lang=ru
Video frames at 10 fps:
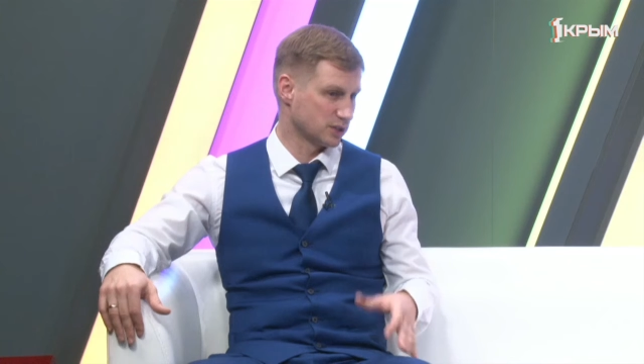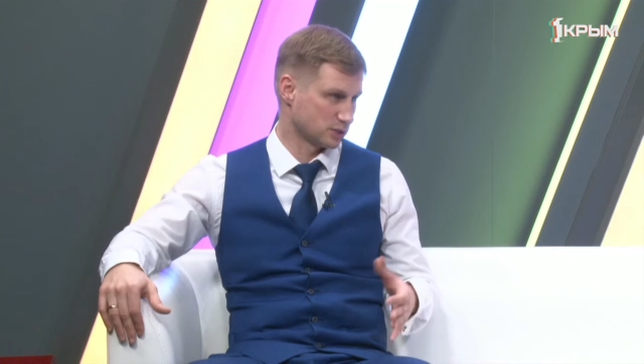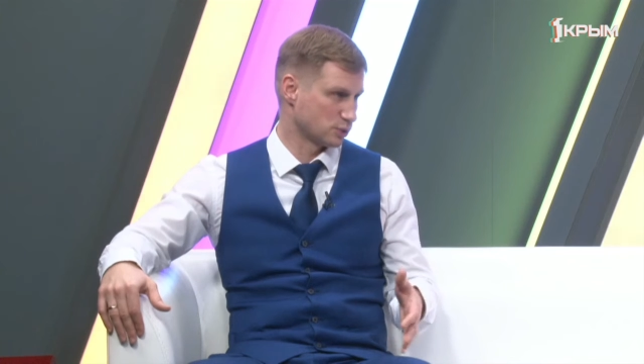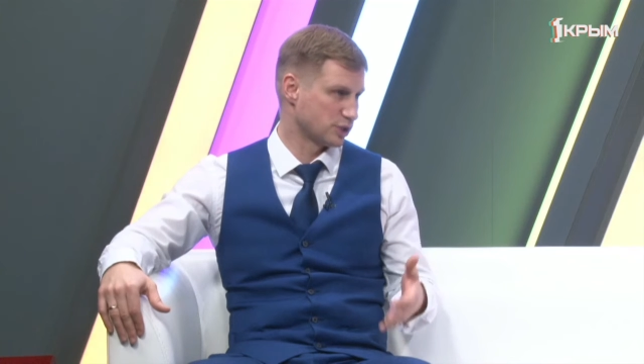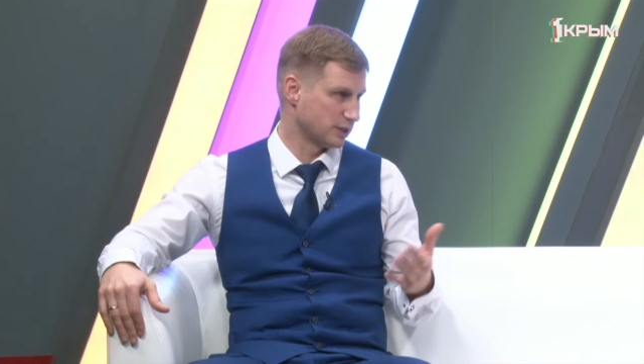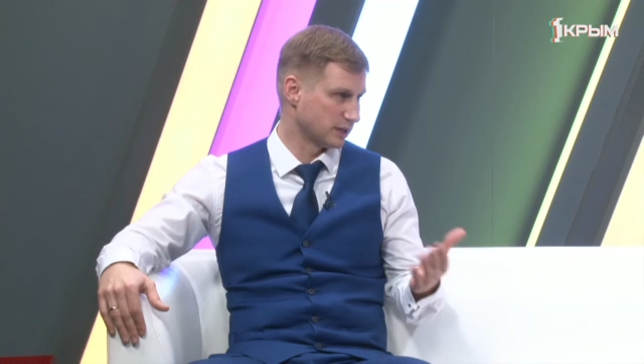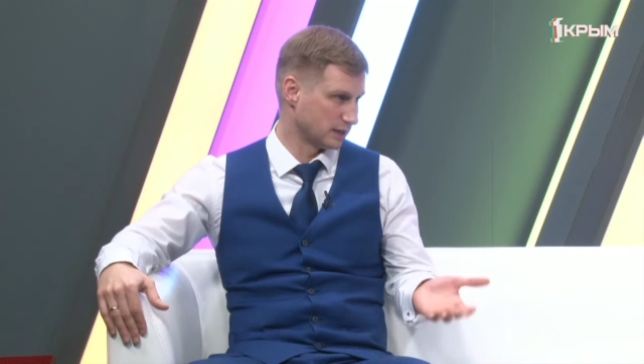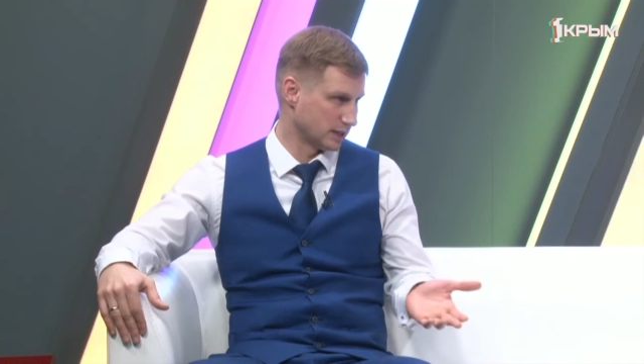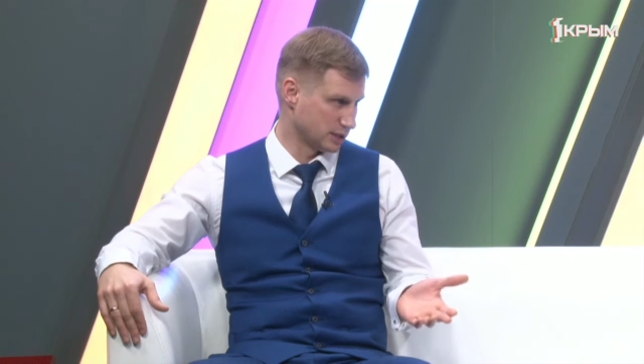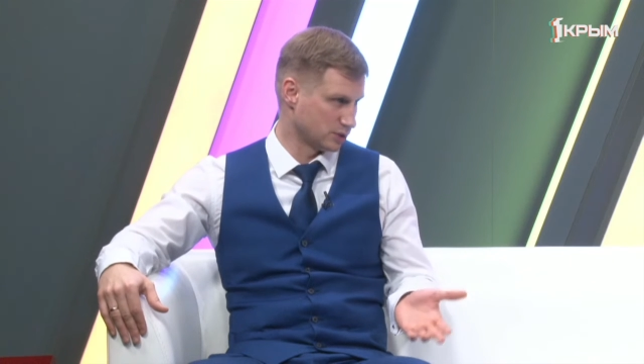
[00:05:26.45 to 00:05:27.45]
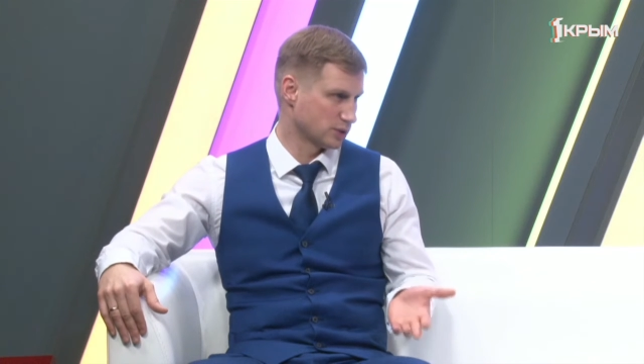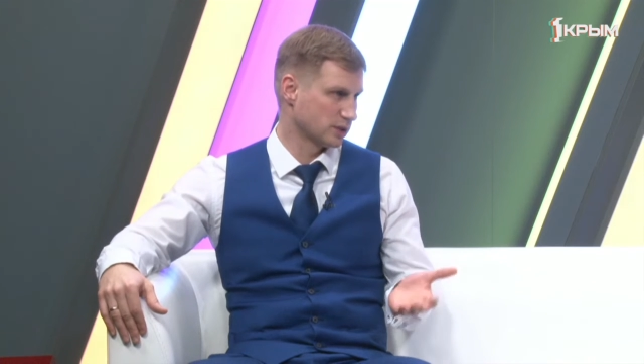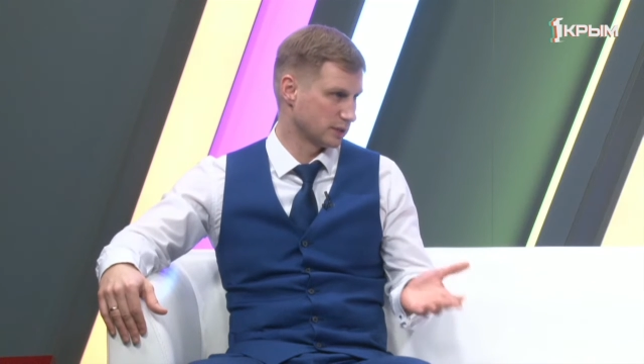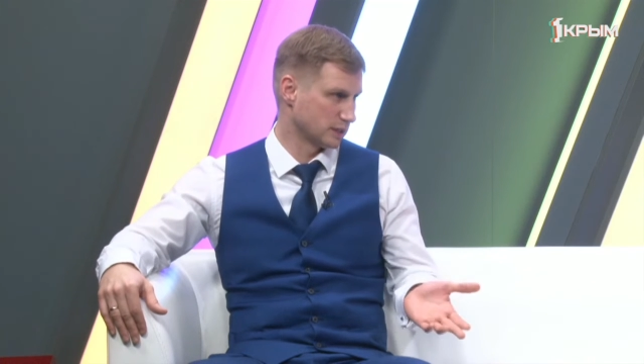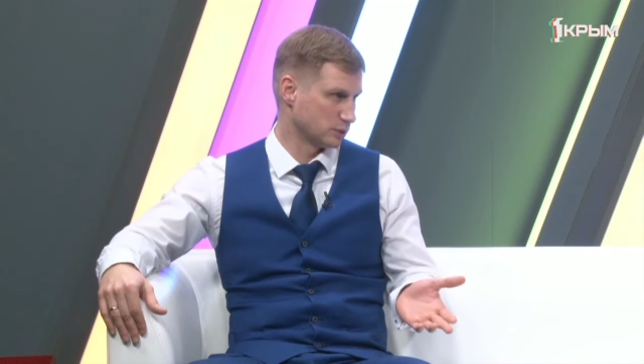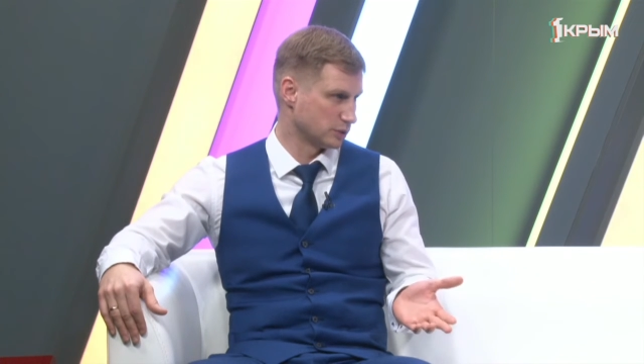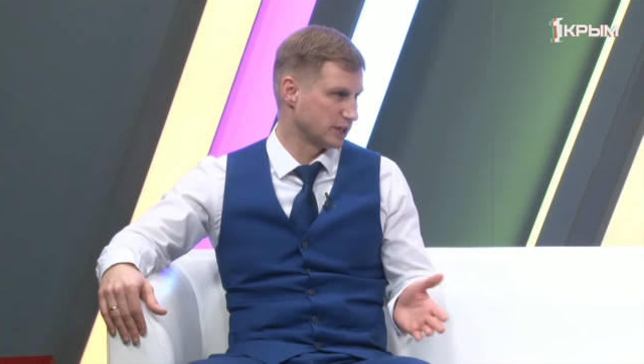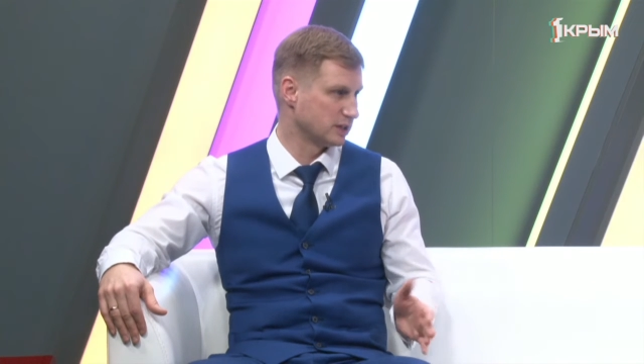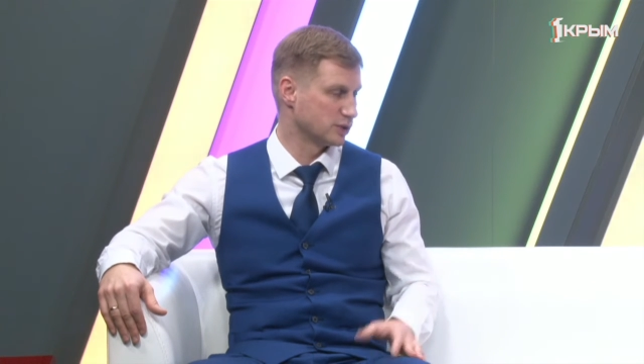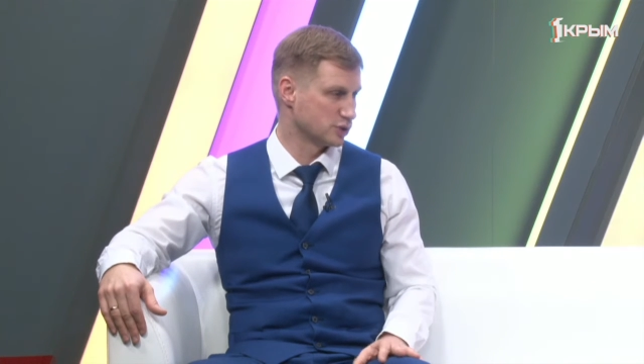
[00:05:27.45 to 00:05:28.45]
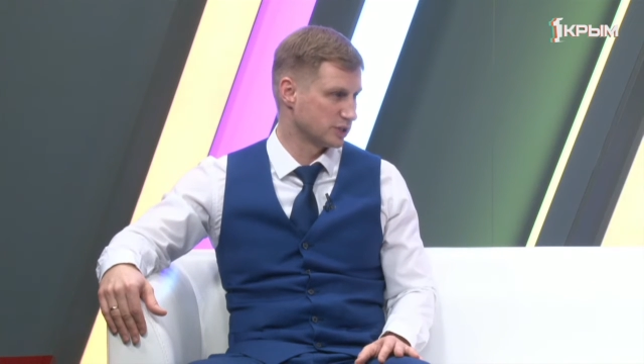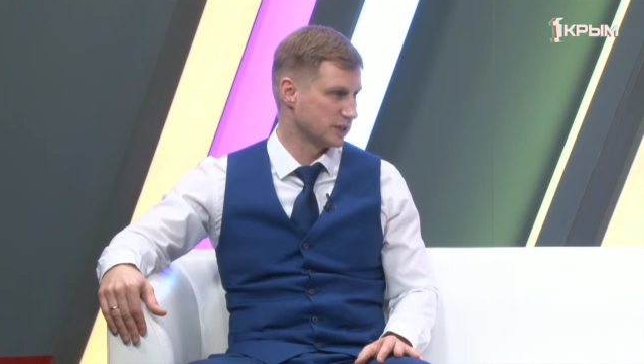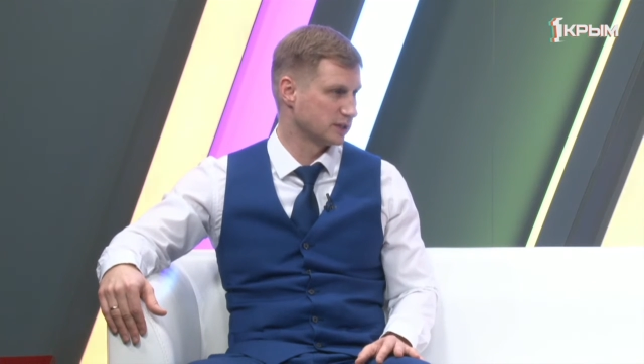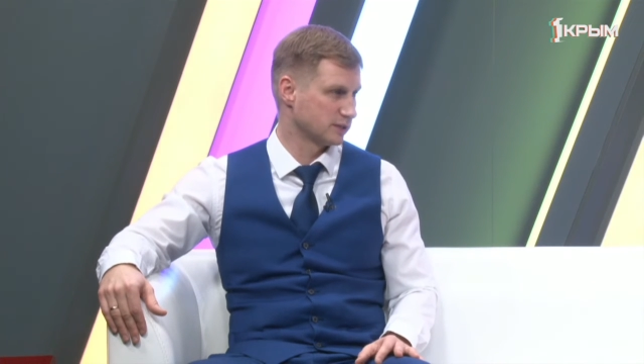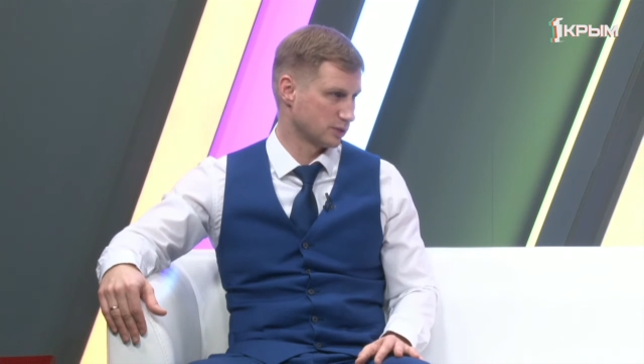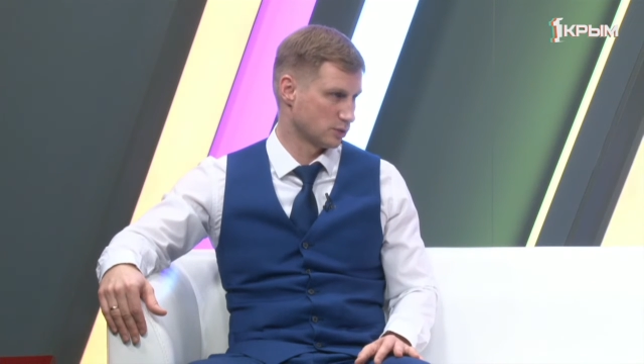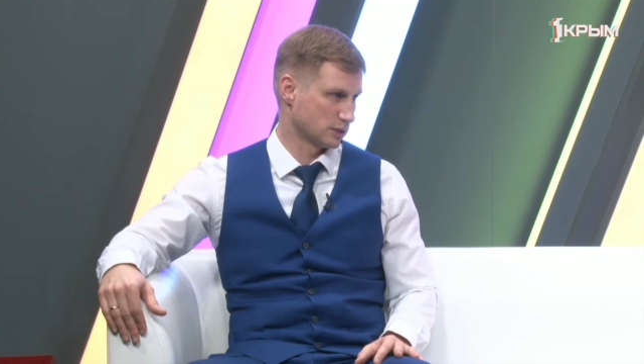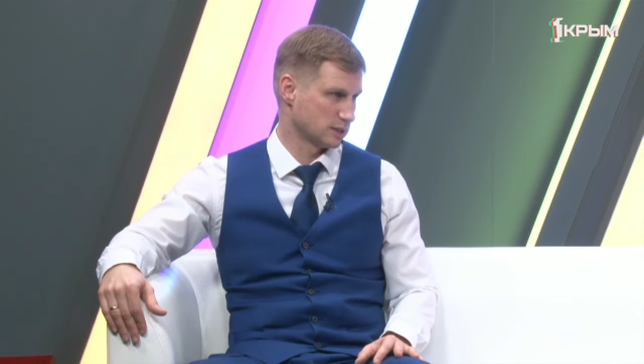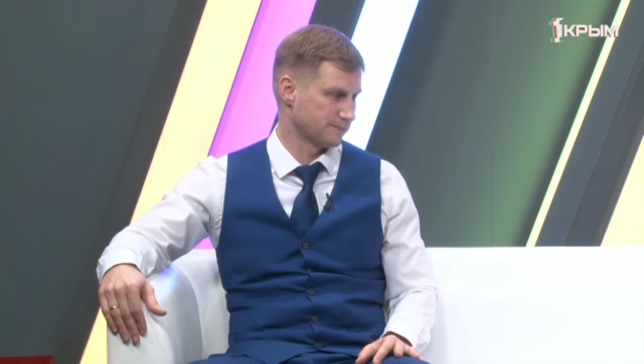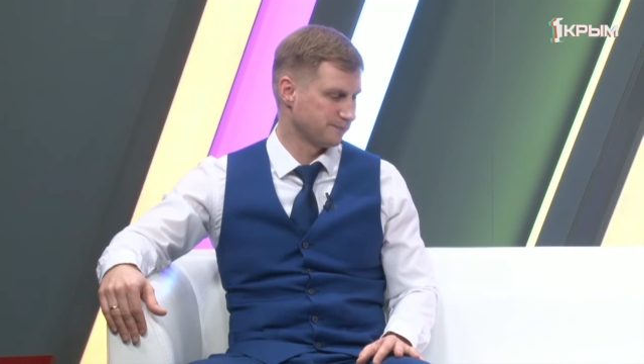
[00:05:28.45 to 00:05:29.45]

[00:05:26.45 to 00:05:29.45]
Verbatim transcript: исключительно для них же, для людей, для жителей этого города.